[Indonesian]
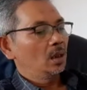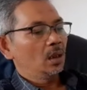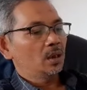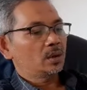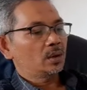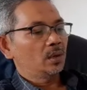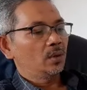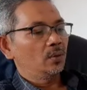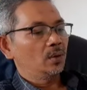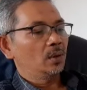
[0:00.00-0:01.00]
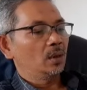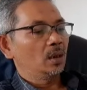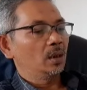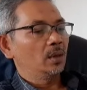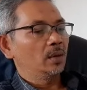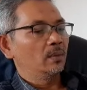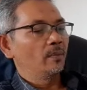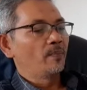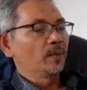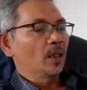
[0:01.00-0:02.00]
Astaghfirullahaladzim.
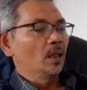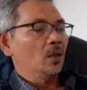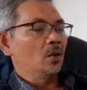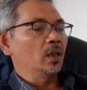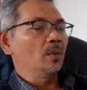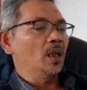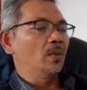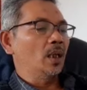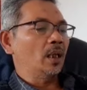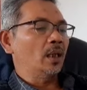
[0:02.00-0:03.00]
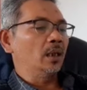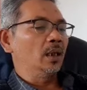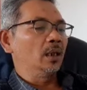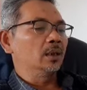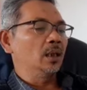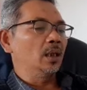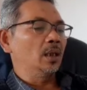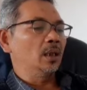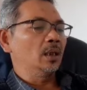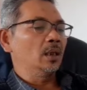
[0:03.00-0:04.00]
Rocky menambahkan
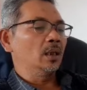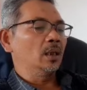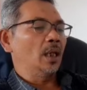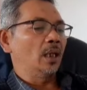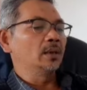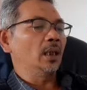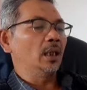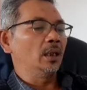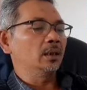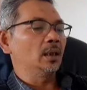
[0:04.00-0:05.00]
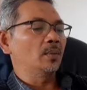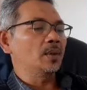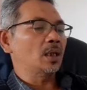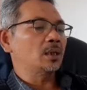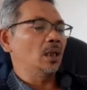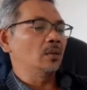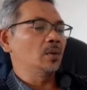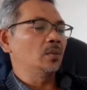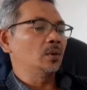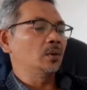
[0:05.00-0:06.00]
elitnya hanya elit yang bisa saling
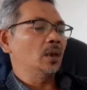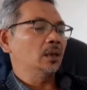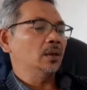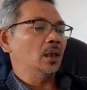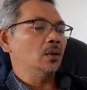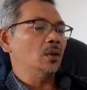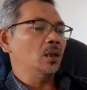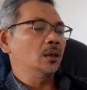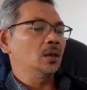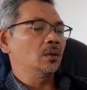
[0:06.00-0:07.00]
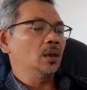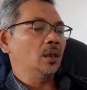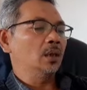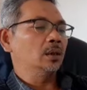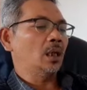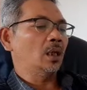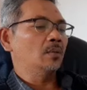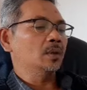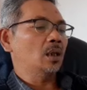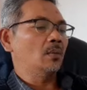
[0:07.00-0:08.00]
membunuh lantaran orang di luar elit takkan
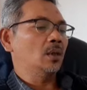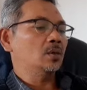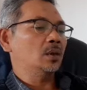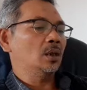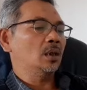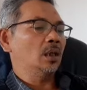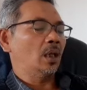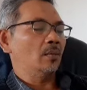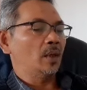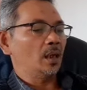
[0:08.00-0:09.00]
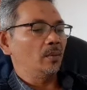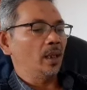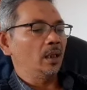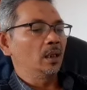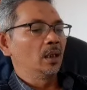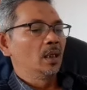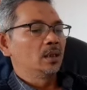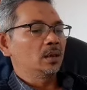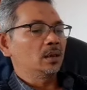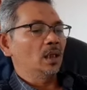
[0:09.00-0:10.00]
bisa masuk ke lingkaran parlemen.
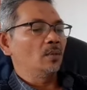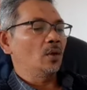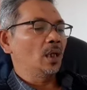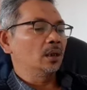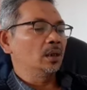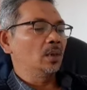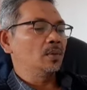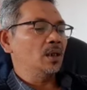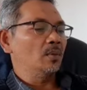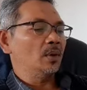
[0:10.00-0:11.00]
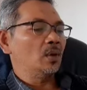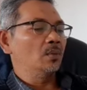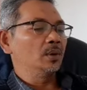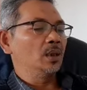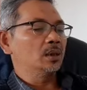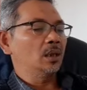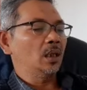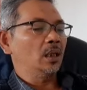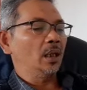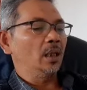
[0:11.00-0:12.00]
Setiap orang tidak bisa berkompetisi
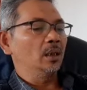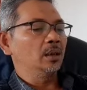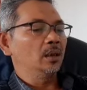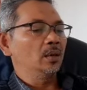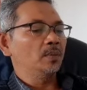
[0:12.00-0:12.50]
karena elit ini